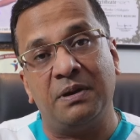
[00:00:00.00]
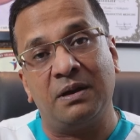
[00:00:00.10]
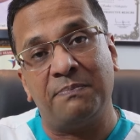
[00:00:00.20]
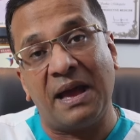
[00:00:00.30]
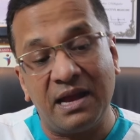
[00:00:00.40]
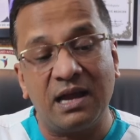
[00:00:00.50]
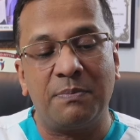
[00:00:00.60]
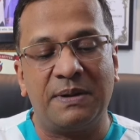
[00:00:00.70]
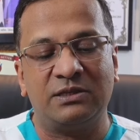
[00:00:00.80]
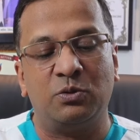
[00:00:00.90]
পায়খানা
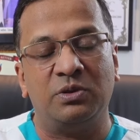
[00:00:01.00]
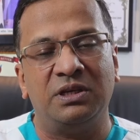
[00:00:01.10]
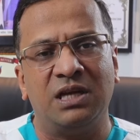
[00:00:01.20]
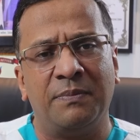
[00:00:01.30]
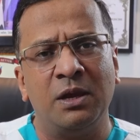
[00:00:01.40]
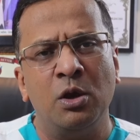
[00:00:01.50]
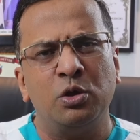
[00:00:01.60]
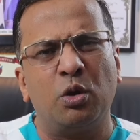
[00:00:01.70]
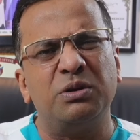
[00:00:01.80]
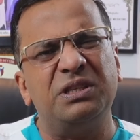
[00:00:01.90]
পাস করতে যাবে
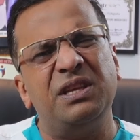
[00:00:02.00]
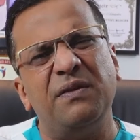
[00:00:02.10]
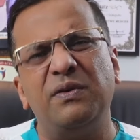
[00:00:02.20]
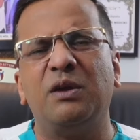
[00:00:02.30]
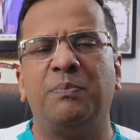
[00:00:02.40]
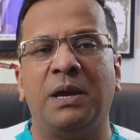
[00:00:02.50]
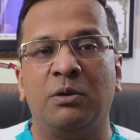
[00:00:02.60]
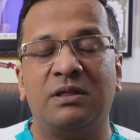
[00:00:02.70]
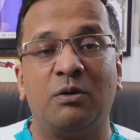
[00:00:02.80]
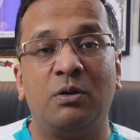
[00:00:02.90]
তখন সিভিয়ার পেন
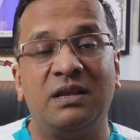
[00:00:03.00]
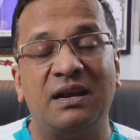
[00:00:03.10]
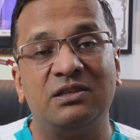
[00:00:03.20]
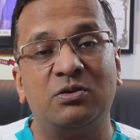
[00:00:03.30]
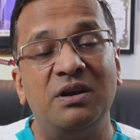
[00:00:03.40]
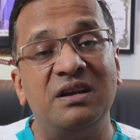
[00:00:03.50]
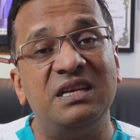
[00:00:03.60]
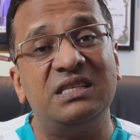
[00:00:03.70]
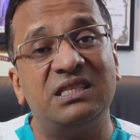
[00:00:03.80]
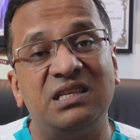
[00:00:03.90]
হয় তার কল দ্যাট ইজ কল
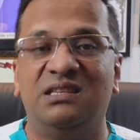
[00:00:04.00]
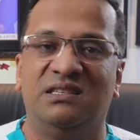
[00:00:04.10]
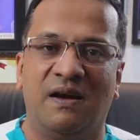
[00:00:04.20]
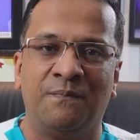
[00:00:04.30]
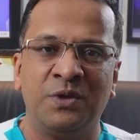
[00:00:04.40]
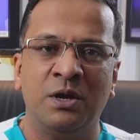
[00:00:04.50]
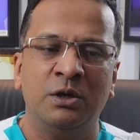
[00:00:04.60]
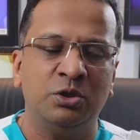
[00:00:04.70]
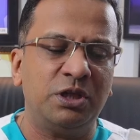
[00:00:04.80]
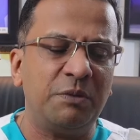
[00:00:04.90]
ডিসেজিয়া
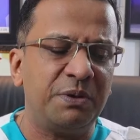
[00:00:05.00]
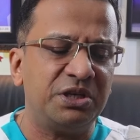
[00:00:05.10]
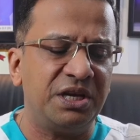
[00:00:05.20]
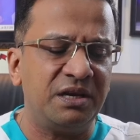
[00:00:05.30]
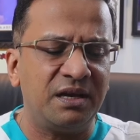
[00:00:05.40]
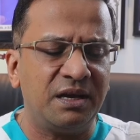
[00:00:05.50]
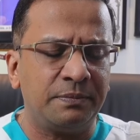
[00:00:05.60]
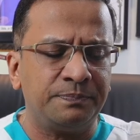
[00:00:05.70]
যদি পেশেন্টের